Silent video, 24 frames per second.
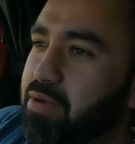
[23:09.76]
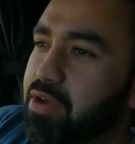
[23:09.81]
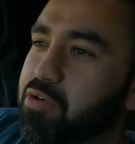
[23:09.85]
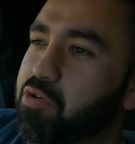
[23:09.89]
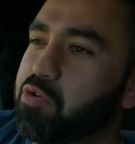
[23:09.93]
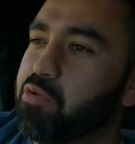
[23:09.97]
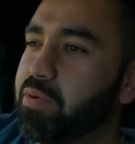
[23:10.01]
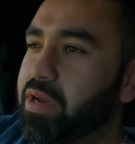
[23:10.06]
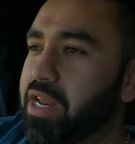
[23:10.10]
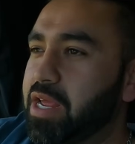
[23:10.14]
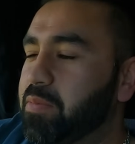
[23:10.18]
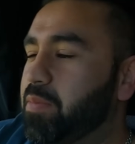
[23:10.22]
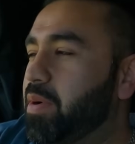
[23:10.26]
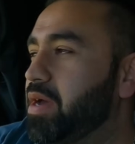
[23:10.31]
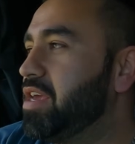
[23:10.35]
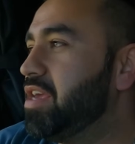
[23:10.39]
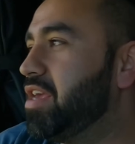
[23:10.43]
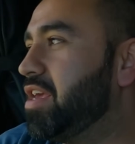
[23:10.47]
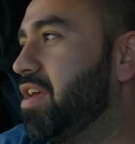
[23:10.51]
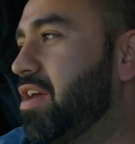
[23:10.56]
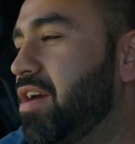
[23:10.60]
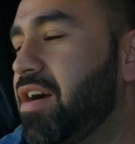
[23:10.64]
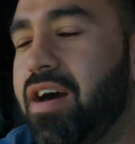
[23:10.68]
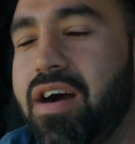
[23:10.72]
में घूम रहे हैं
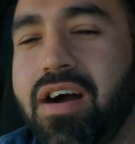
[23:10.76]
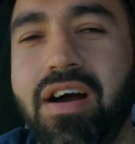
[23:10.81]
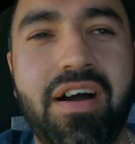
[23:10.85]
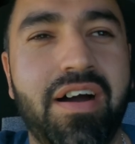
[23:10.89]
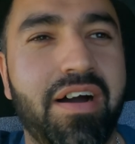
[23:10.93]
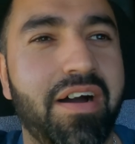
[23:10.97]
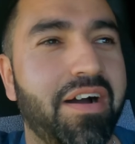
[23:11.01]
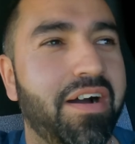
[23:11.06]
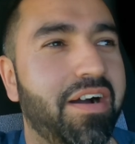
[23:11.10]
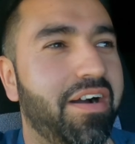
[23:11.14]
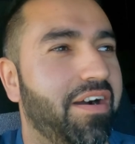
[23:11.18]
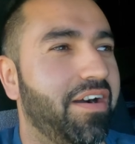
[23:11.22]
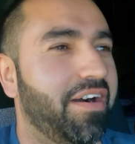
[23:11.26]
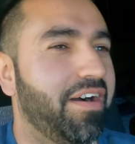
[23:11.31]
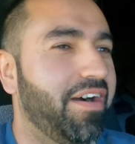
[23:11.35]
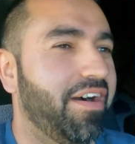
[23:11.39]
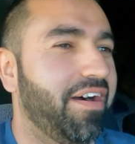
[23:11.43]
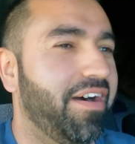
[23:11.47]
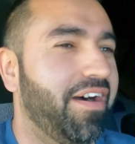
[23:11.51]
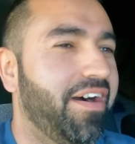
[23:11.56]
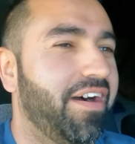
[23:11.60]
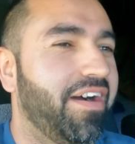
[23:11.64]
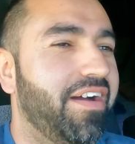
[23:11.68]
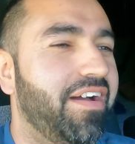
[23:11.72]
भाई हाँ हाँ
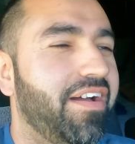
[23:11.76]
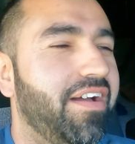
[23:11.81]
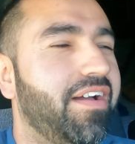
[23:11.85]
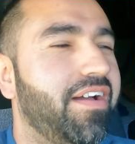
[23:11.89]
हाँ